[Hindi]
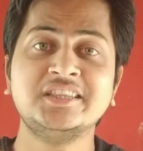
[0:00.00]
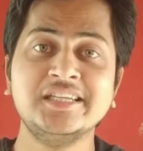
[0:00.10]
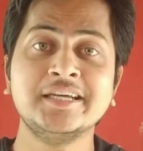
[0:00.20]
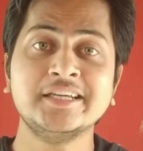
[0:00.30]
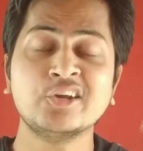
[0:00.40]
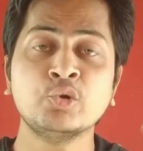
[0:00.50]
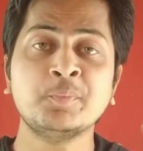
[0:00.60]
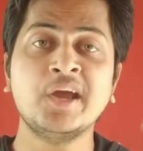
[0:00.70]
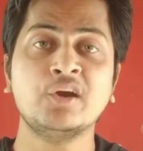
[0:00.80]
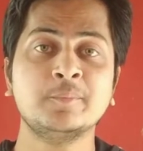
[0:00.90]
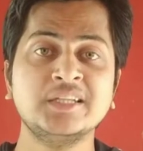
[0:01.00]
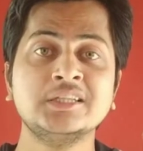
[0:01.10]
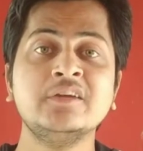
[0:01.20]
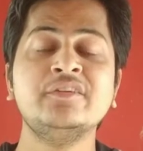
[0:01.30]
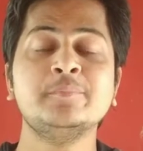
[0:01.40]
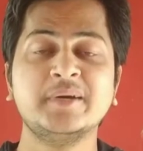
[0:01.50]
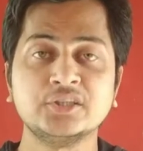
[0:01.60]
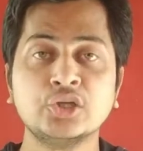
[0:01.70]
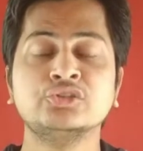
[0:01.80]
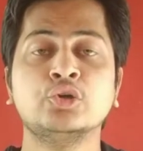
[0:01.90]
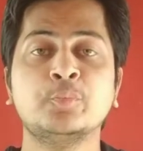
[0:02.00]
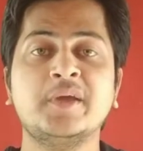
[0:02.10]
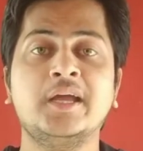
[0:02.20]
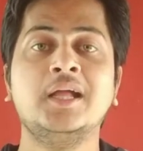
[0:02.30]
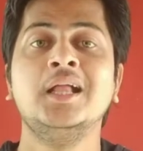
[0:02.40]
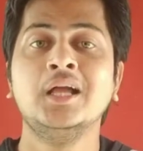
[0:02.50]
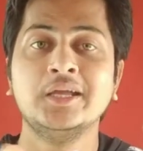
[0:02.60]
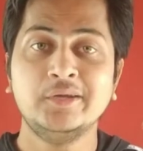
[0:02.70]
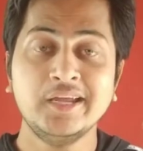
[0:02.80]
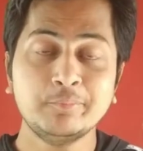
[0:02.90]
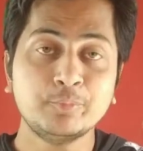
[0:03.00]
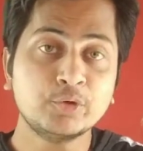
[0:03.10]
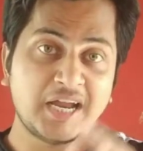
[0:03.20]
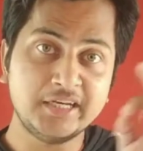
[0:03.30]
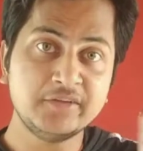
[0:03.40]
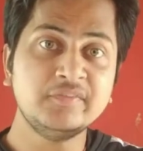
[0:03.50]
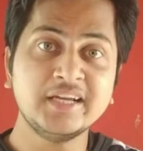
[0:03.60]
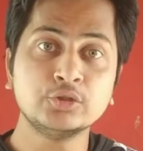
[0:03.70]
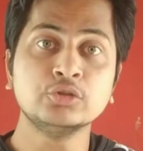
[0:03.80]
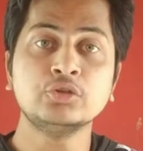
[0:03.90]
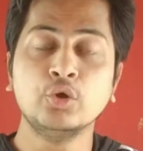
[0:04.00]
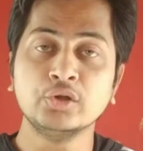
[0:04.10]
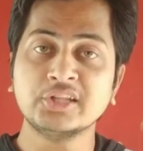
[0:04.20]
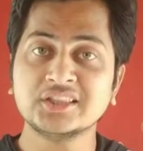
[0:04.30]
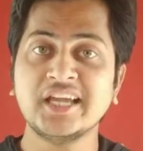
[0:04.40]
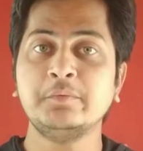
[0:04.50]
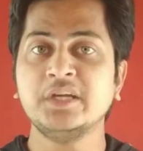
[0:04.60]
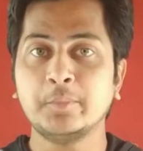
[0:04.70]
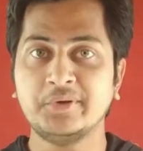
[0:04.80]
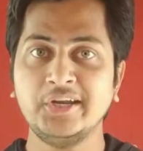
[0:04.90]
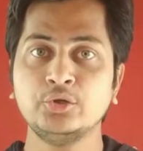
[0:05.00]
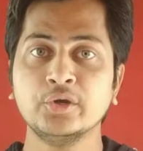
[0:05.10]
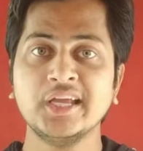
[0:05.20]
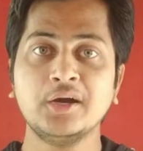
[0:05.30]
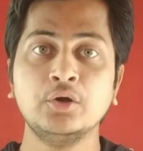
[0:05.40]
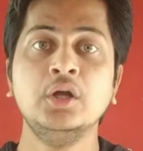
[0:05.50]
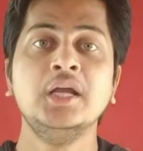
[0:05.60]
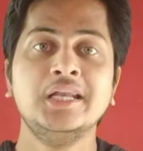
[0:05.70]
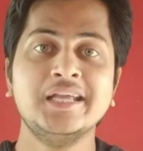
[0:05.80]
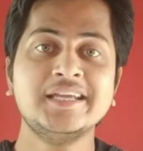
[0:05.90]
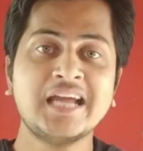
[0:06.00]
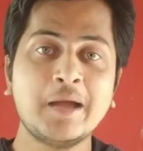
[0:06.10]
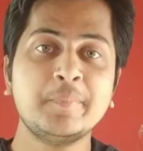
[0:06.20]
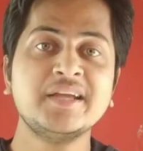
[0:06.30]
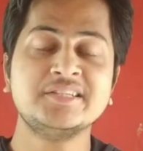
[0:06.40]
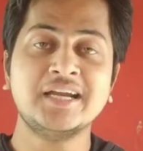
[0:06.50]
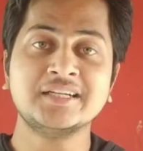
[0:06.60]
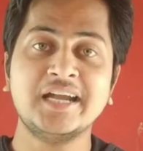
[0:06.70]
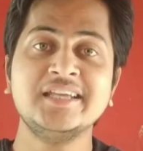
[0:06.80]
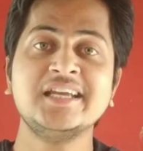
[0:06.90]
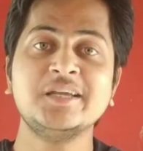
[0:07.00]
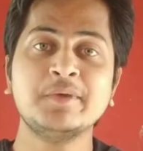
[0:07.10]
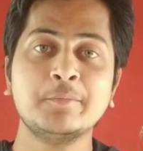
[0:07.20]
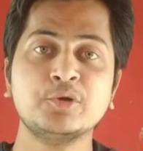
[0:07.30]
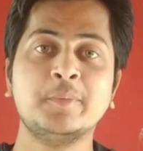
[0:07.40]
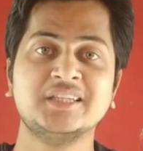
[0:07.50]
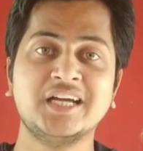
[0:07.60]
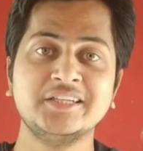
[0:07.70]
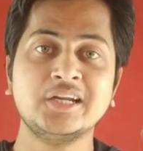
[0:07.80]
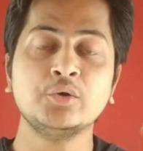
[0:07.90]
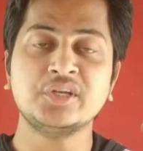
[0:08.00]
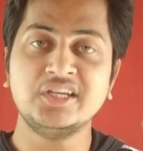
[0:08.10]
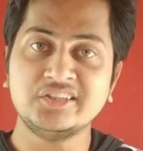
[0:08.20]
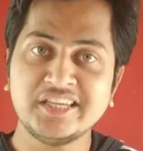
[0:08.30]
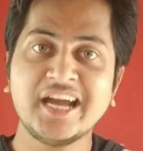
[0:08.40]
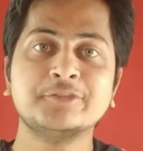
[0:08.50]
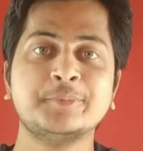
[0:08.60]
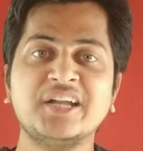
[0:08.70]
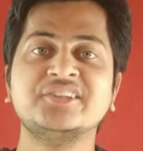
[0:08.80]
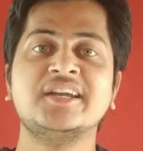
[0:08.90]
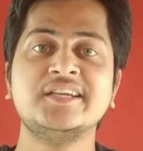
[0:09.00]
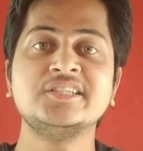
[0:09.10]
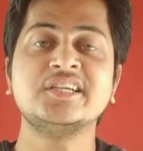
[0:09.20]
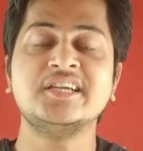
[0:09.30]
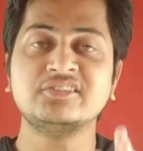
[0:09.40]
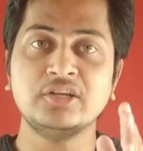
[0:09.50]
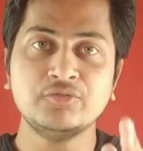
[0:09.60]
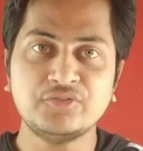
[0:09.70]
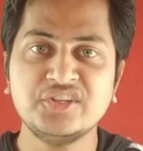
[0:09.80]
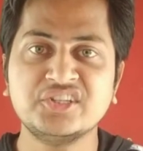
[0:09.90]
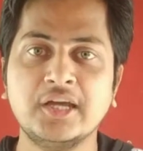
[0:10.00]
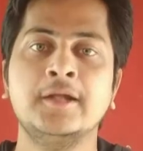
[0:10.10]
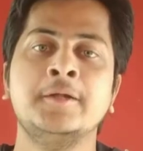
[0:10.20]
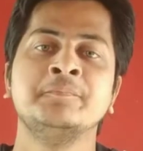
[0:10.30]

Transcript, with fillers: तीन हजार रुपये है और मंथली फी पंद्रह सौ रुपये है ये पुरानी फी है दोस्तों हो सकता है अभी अपडेट हो गया हो लेकिन आप एक जानकारी के लिए मैं आपको बता दे रहा हूँ कि इसी आसपास के रेंज की इसकी फीस है